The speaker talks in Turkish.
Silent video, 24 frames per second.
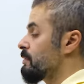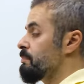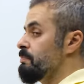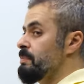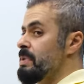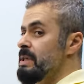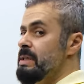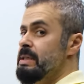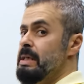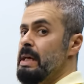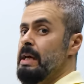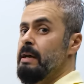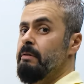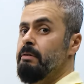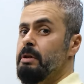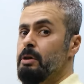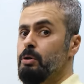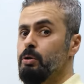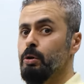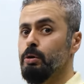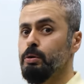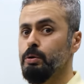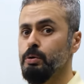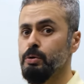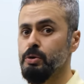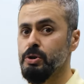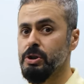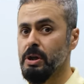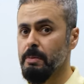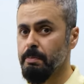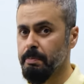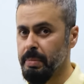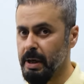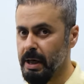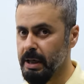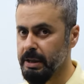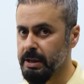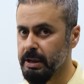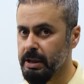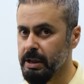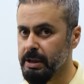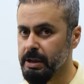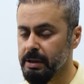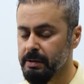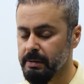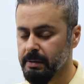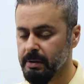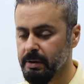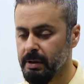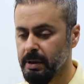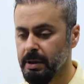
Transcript: biz evde korkunca perdeleri,